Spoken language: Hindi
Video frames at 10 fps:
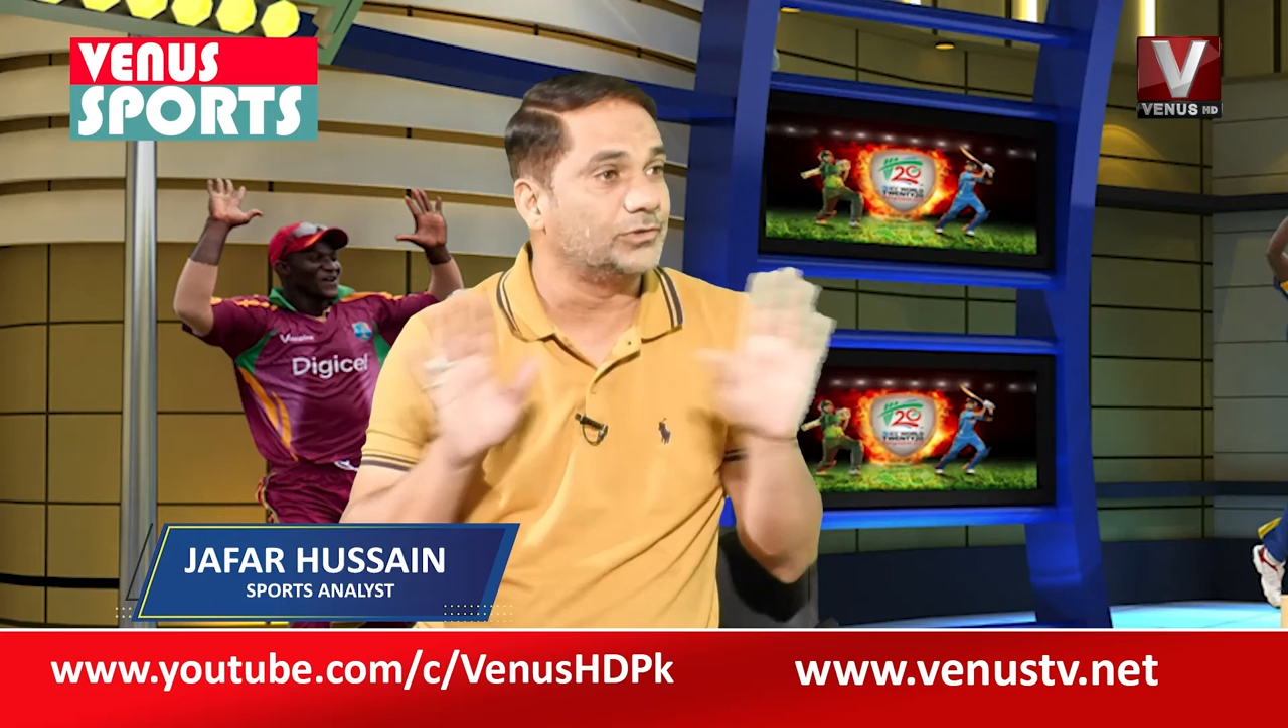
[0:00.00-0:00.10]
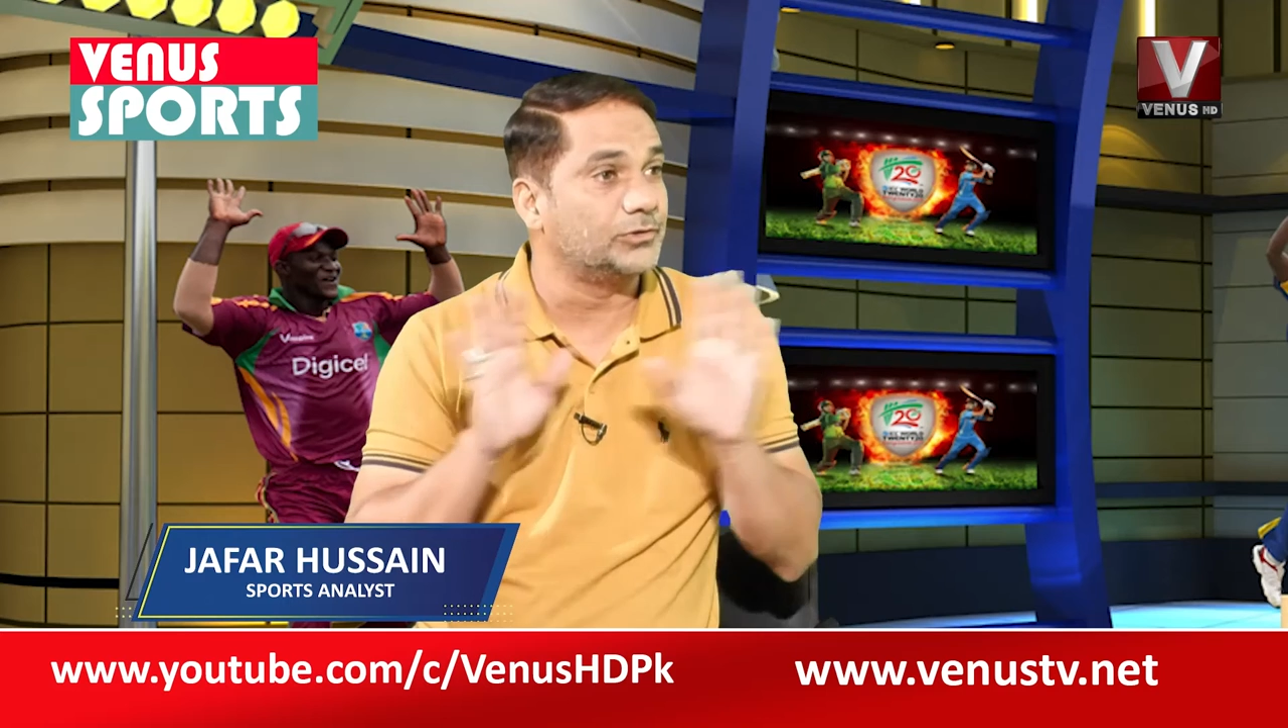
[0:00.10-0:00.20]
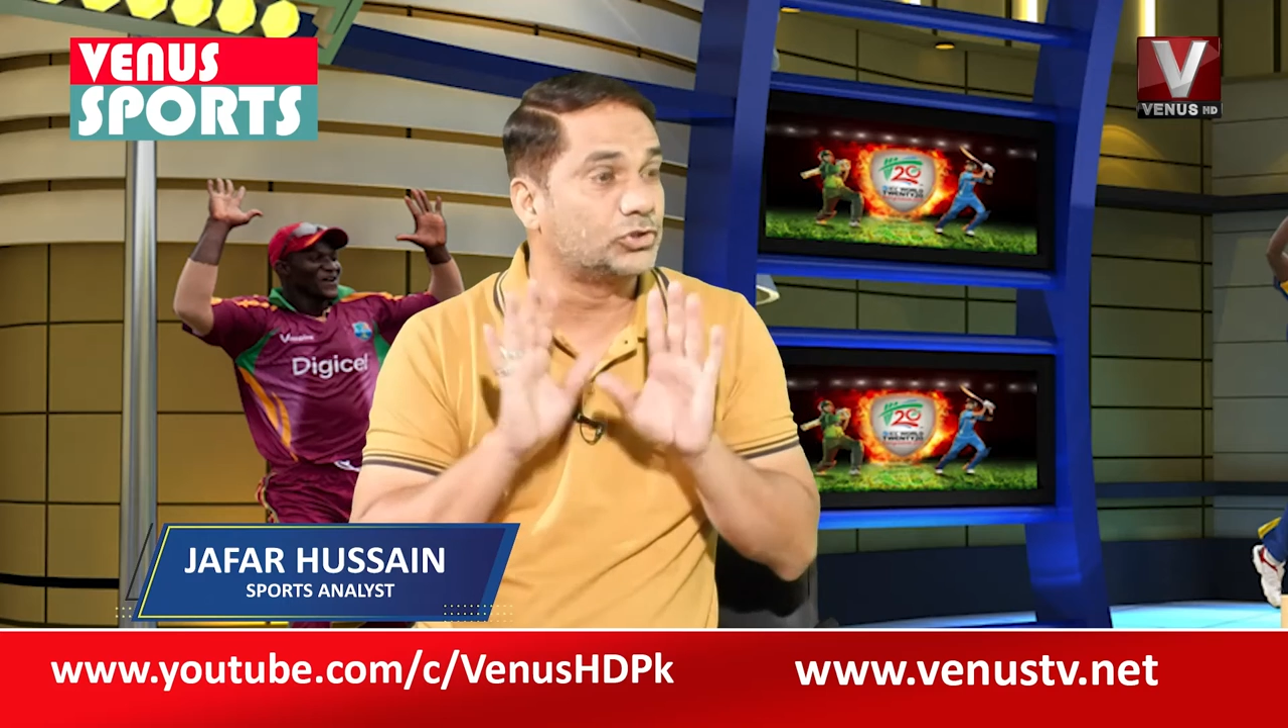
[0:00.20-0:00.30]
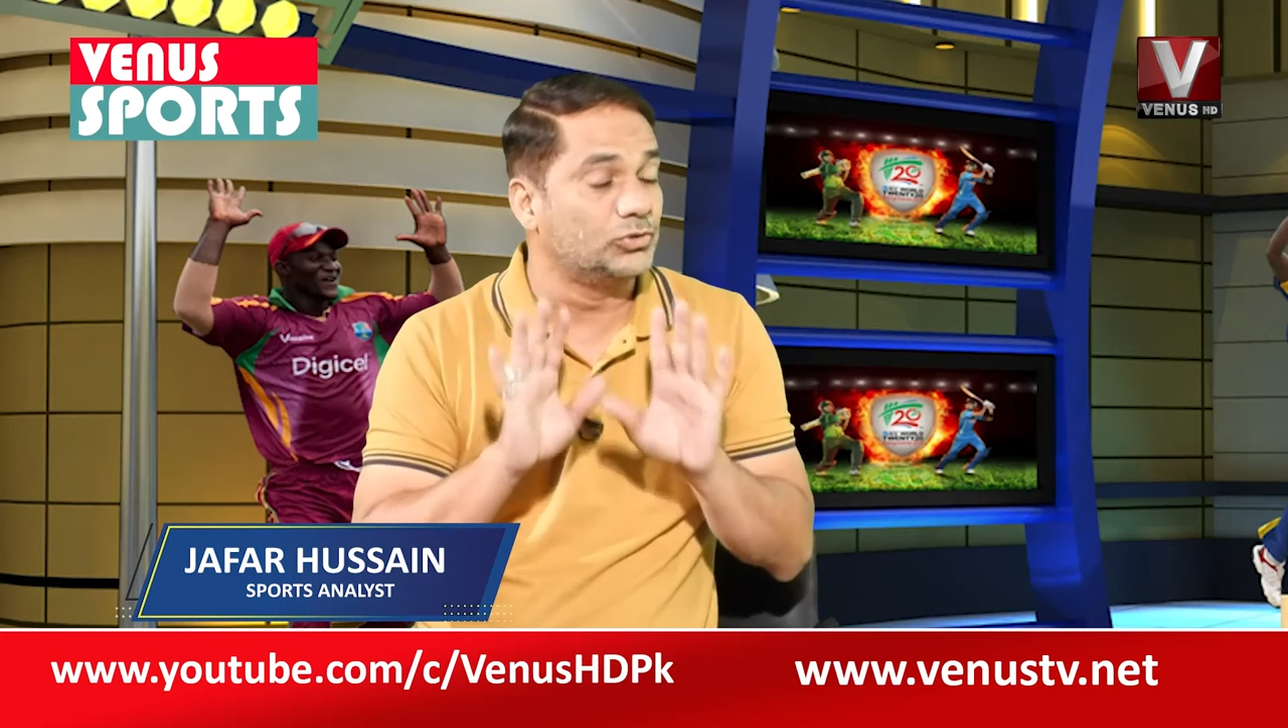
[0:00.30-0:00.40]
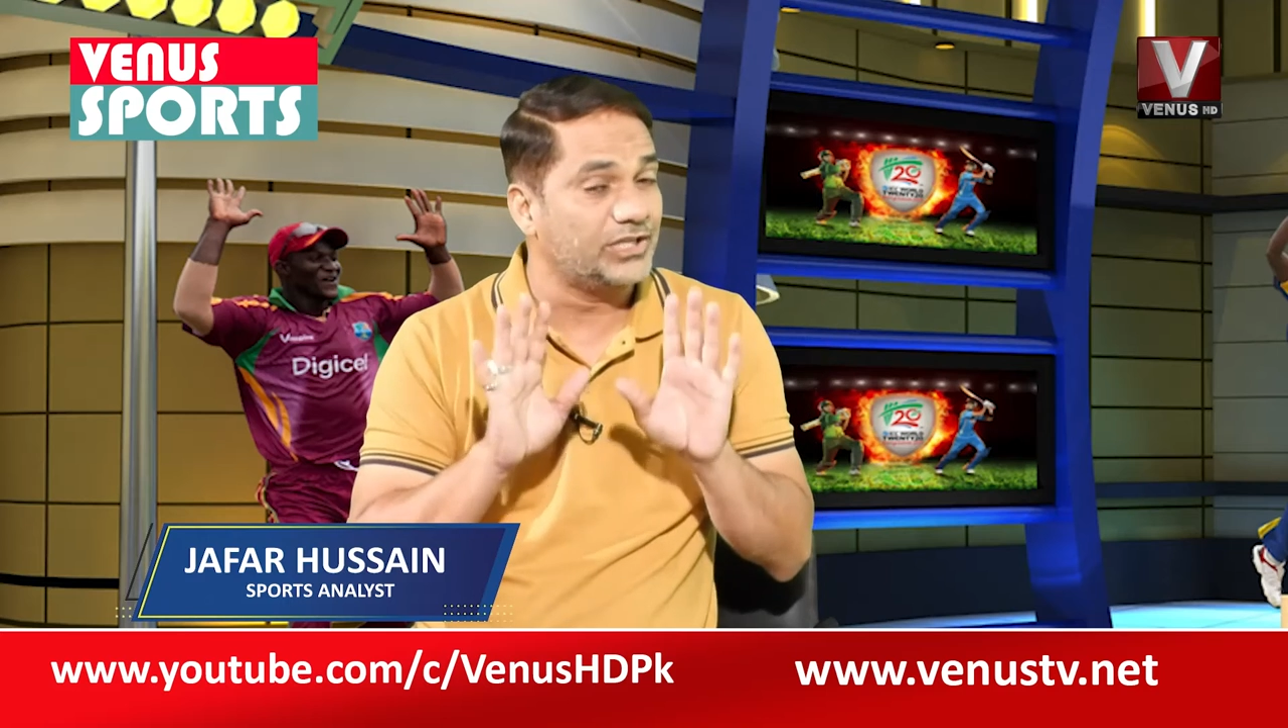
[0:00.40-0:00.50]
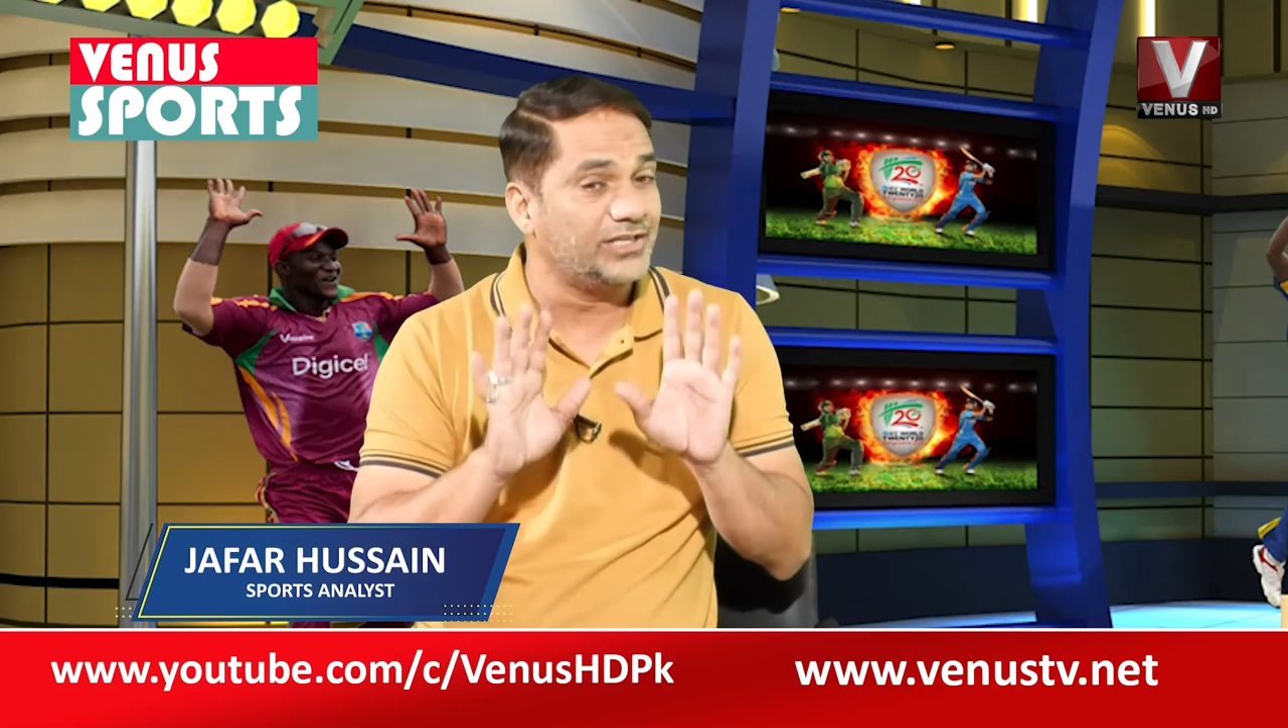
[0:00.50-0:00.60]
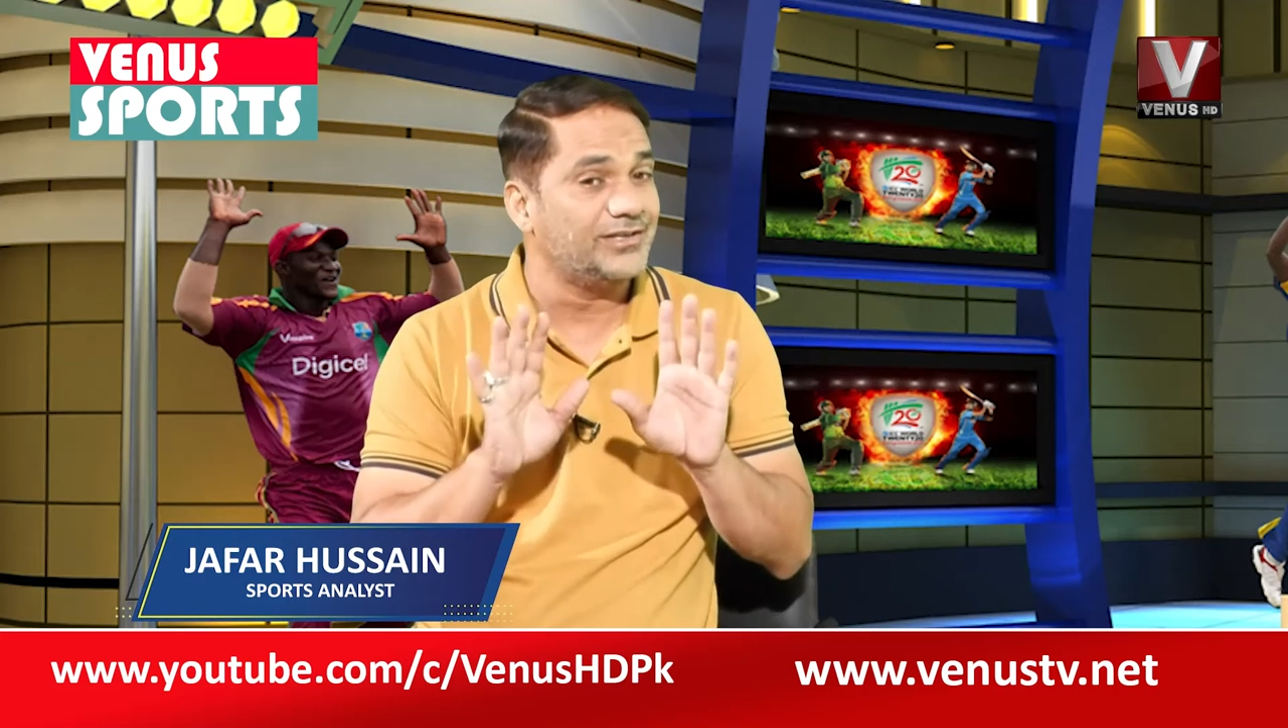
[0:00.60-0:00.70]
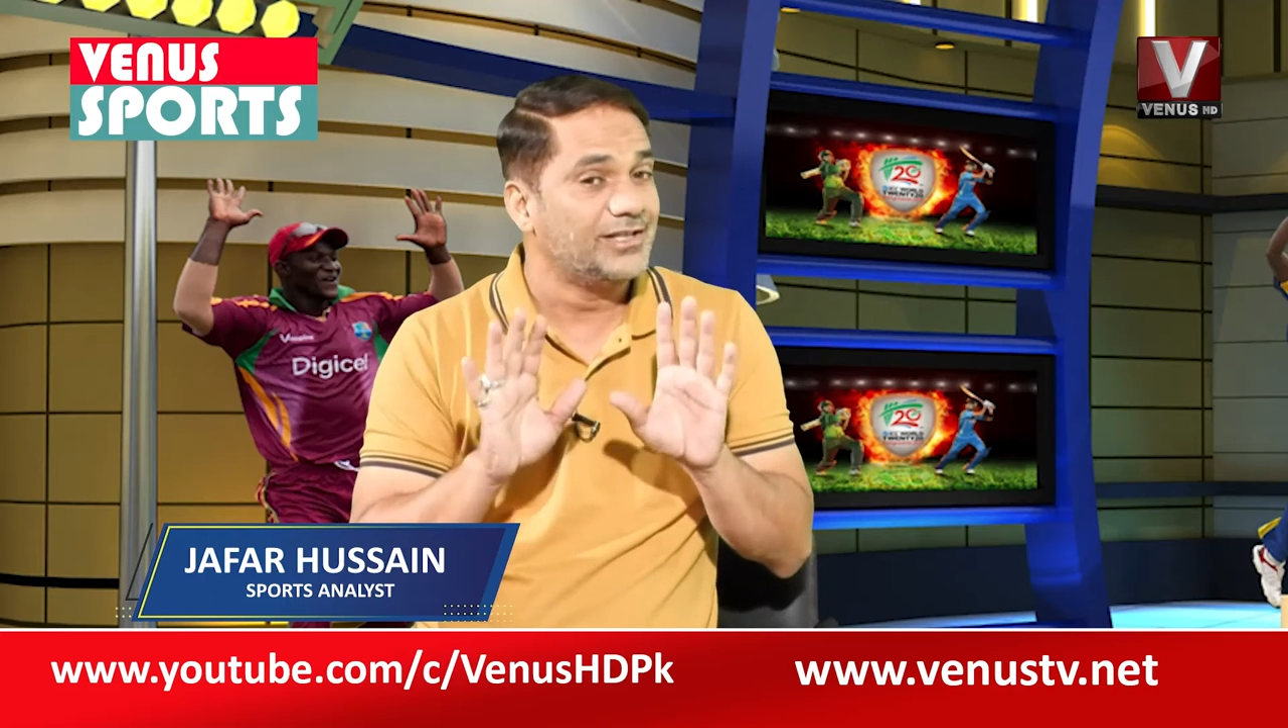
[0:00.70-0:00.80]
तो शूटिंग